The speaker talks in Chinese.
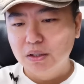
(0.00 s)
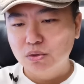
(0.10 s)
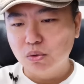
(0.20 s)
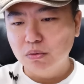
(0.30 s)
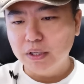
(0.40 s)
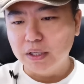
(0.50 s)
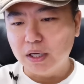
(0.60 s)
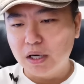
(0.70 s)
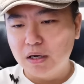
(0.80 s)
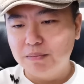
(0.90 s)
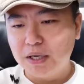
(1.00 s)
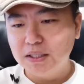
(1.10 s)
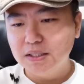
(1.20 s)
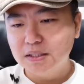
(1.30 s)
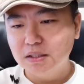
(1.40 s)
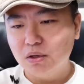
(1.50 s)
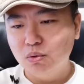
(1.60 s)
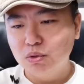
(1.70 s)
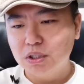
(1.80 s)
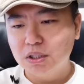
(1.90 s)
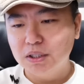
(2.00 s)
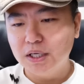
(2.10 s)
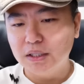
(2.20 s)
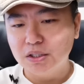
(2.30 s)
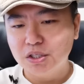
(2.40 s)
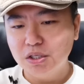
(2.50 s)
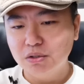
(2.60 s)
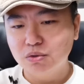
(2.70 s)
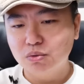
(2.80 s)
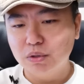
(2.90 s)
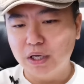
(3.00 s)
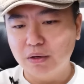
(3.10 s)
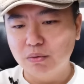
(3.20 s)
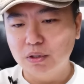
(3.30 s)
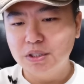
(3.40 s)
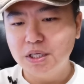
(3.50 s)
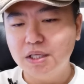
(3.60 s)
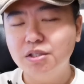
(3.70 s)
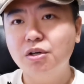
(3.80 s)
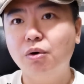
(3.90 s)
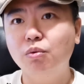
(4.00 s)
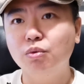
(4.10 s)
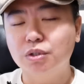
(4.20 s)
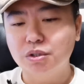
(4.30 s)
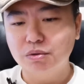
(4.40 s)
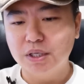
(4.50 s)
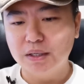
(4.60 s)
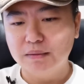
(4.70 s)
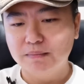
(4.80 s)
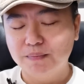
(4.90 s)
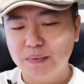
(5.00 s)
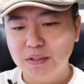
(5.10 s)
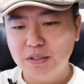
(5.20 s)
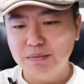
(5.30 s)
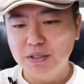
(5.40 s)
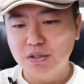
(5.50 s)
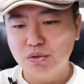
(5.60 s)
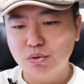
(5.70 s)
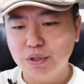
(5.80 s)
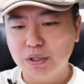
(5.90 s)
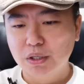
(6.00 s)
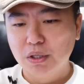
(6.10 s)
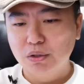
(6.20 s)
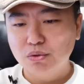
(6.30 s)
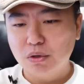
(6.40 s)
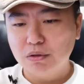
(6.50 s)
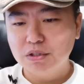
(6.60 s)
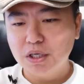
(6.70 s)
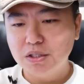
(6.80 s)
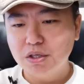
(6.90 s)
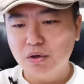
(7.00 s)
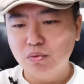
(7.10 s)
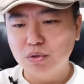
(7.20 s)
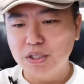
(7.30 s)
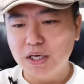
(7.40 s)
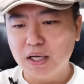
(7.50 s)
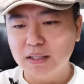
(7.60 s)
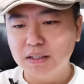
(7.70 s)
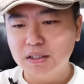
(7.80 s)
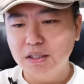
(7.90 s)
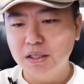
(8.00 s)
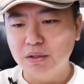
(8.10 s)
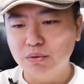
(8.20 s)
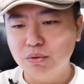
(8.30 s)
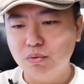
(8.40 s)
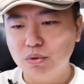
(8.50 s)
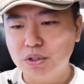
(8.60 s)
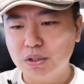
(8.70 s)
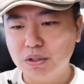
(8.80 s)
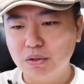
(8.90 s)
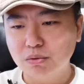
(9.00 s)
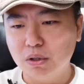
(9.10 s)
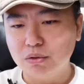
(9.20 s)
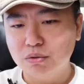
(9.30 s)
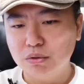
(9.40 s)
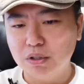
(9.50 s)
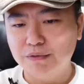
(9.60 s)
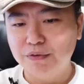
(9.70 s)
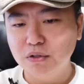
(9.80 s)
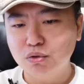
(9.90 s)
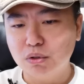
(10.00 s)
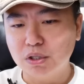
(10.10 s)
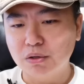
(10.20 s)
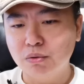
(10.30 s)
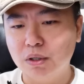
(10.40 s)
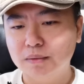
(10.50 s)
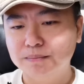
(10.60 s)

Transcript: 总理阿尔巴尼斯互致贺电庆祝两国建交五十周年。习近平指出，呢中澳建交五十年来呢各领域务实合作取得丰硕成果，